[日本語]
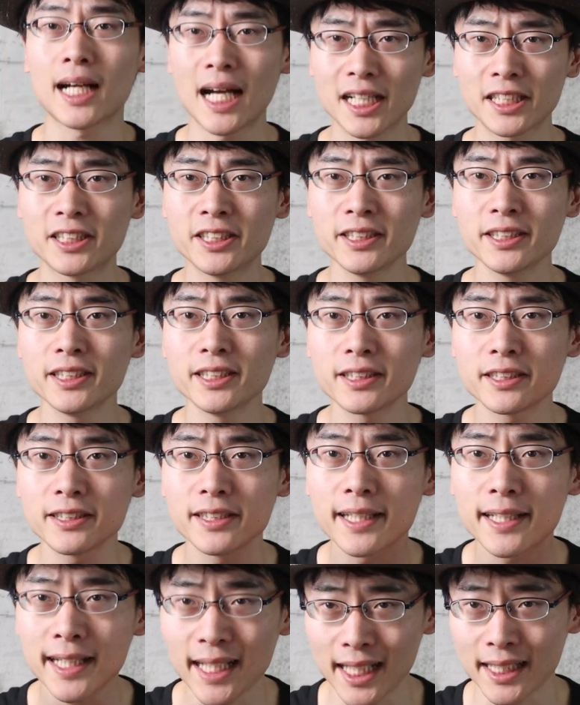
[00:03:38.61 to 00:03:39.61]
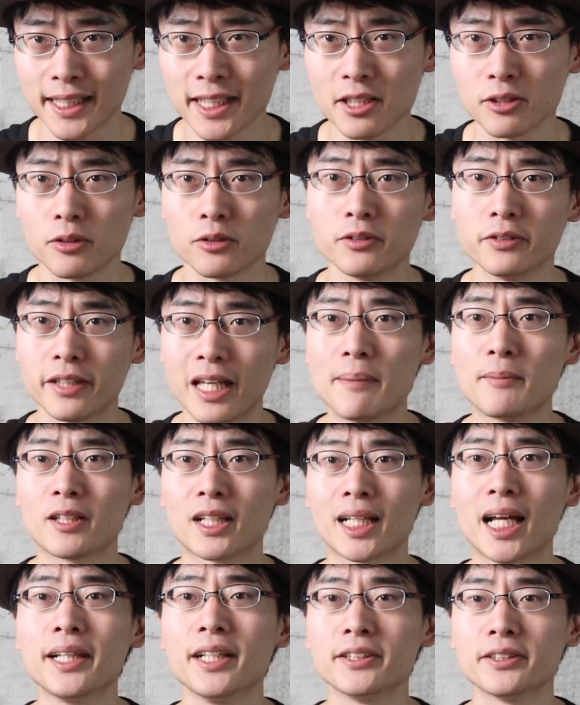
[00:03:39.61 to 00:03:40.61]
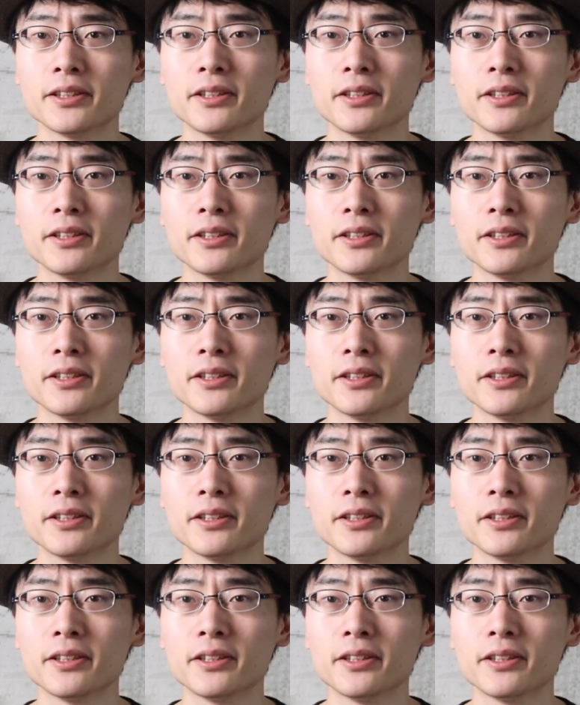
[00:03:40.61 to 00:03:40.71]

確実に勝てるというゲームではないんで